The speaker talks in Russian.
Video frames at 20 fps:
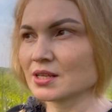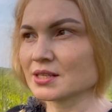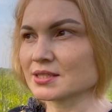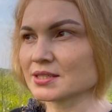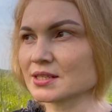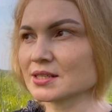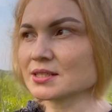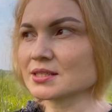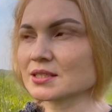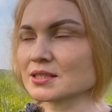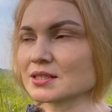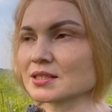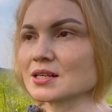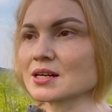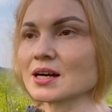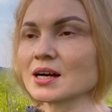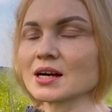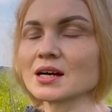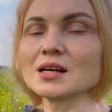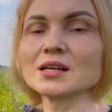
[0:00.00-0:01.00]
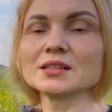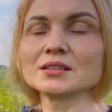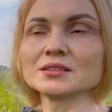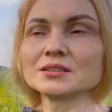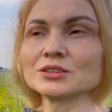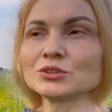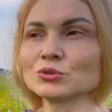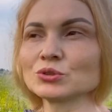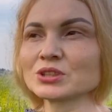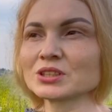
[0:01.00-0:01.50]
Знаете, такая
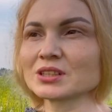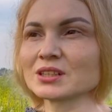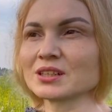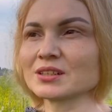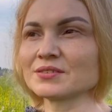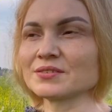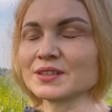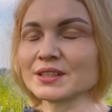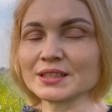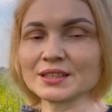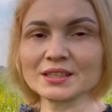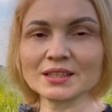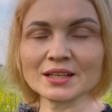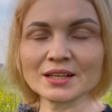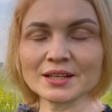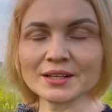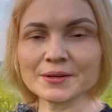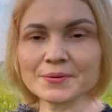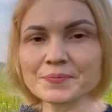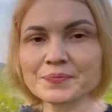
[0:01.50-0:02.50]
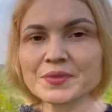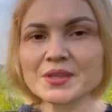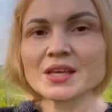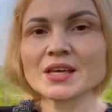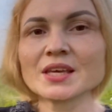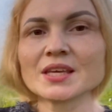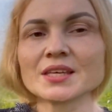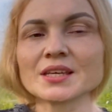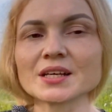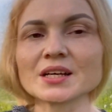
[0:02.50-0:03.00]
нотка ванили.
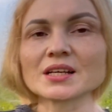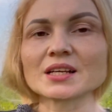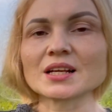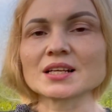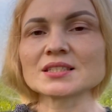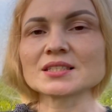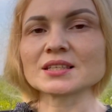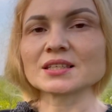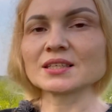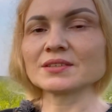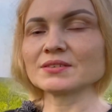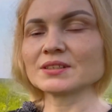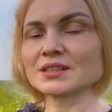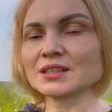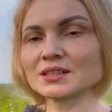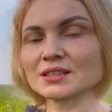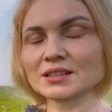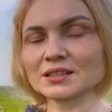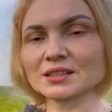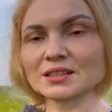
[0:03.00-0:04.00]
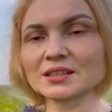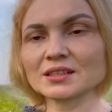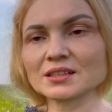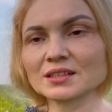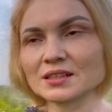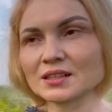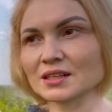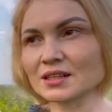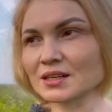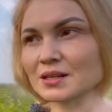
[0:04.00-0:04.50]
И как раз-таки вот этот
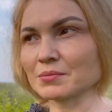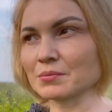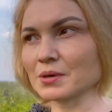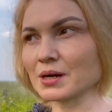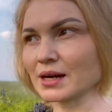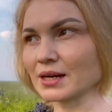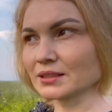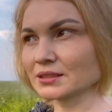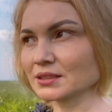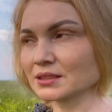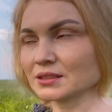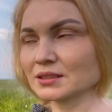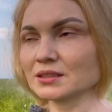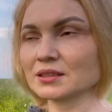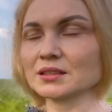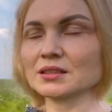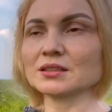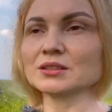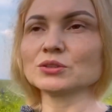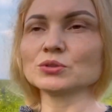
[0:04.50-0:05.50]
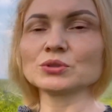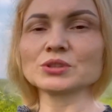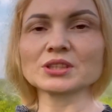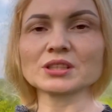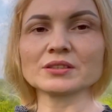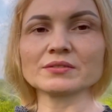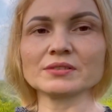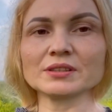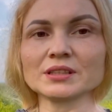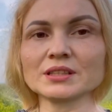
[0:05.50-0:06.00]
аромат а,
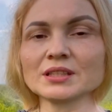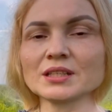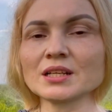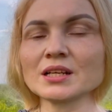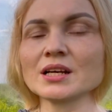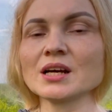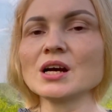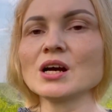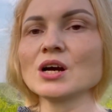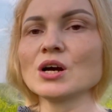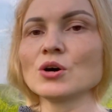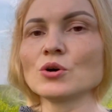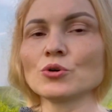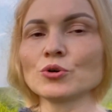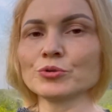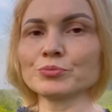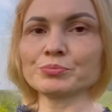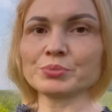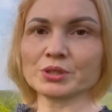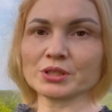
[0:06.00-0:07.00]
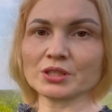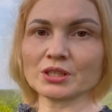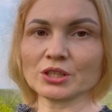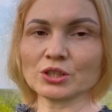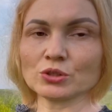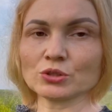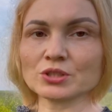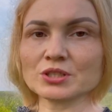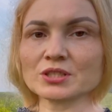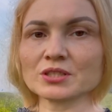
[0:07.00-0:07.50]
нотки ванили, он
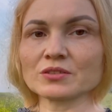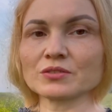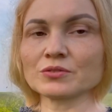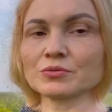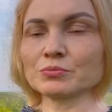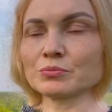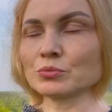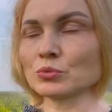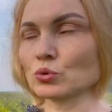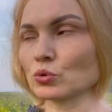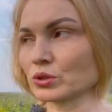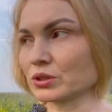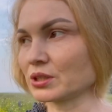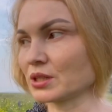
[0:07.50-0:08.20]
передается в мед.